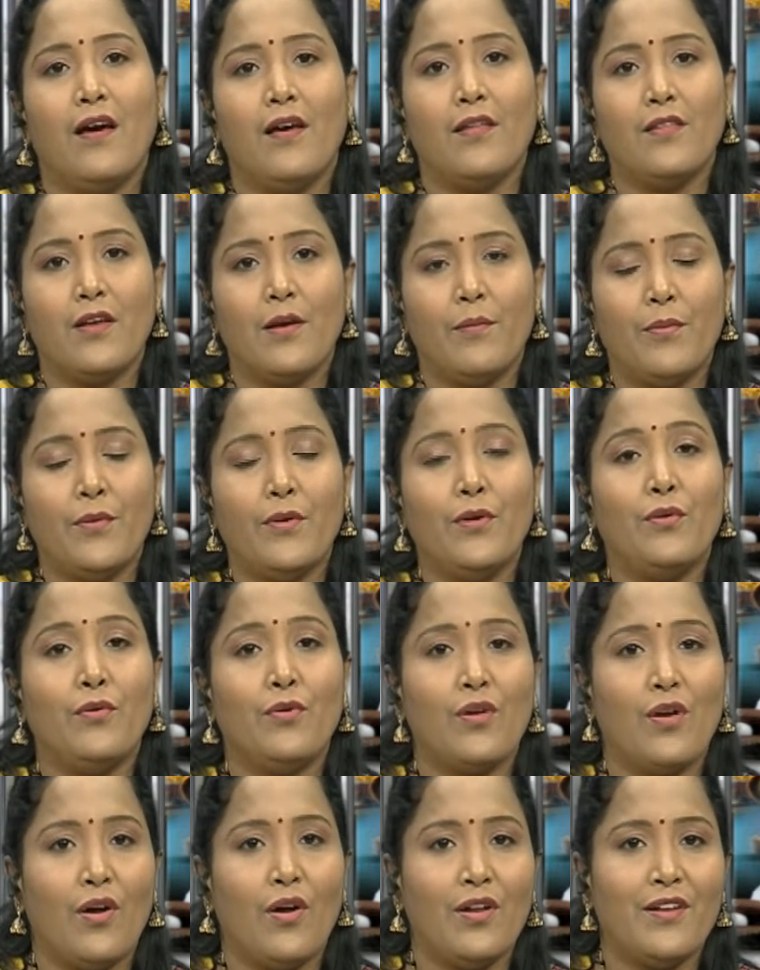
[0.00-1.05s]
அதுக்கப்புறம்
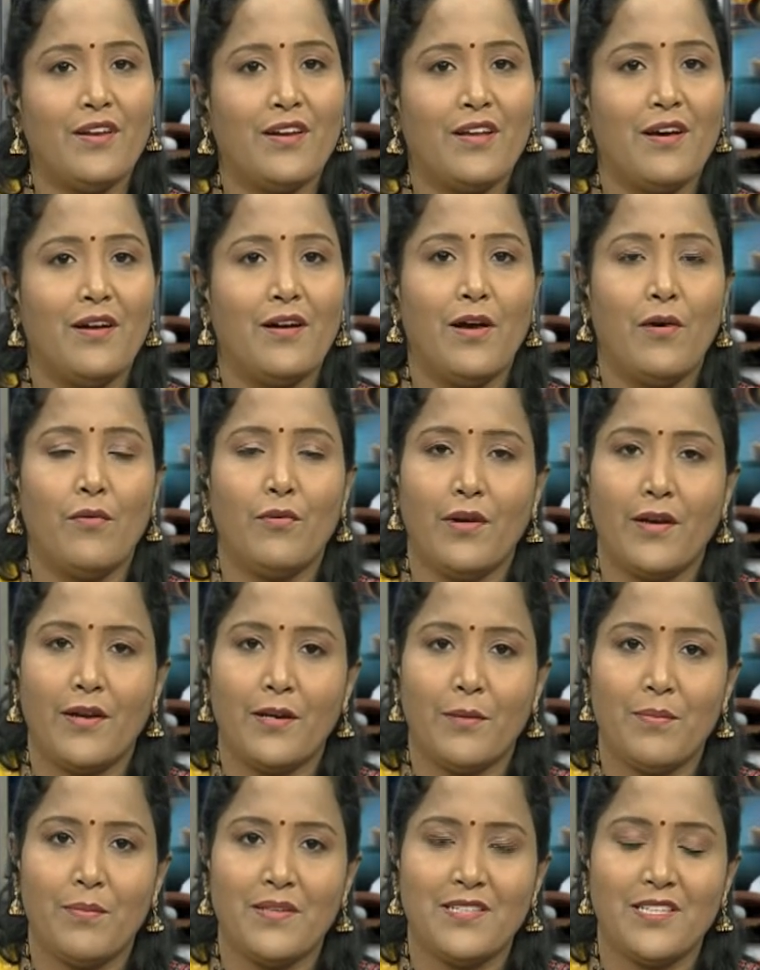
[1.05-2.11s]
இன்னொரு காலர் இருக்காங்க அவங்க
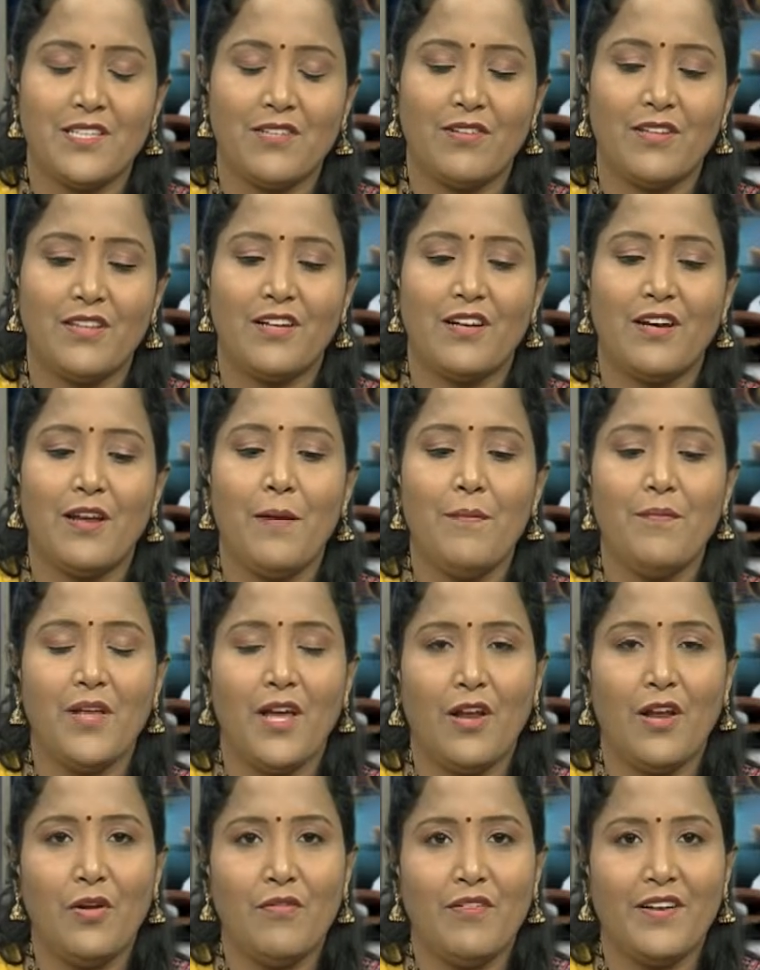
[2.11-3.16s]
கிட்ட பேசிட்டு வந்துடலாம்
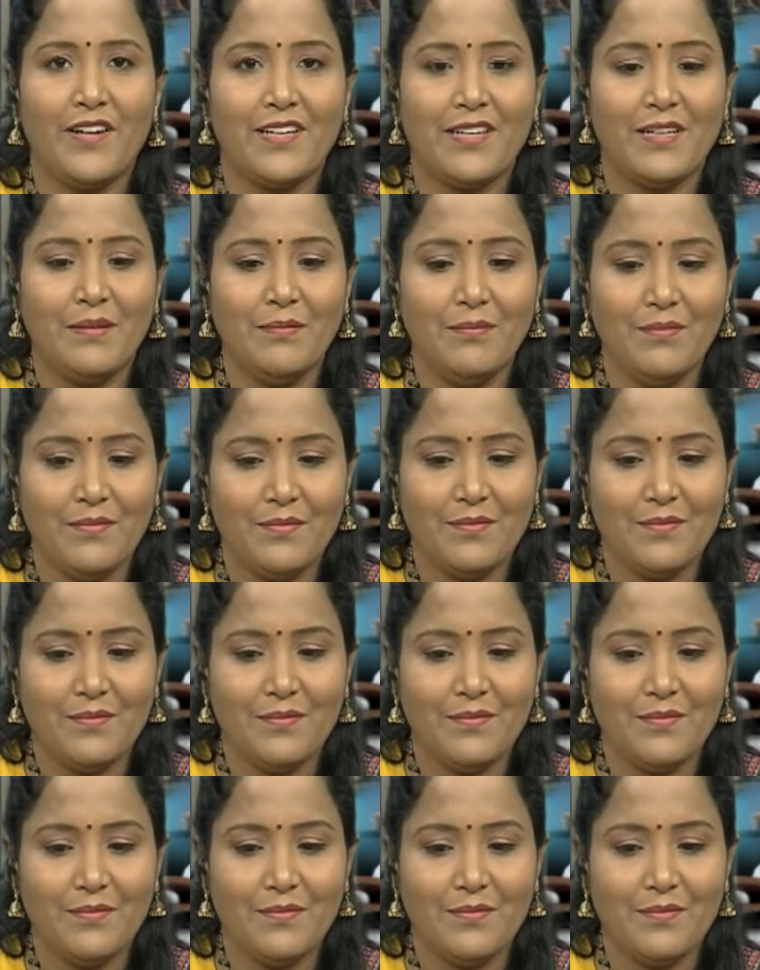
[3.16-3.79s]
ஹலோ வணக்கம்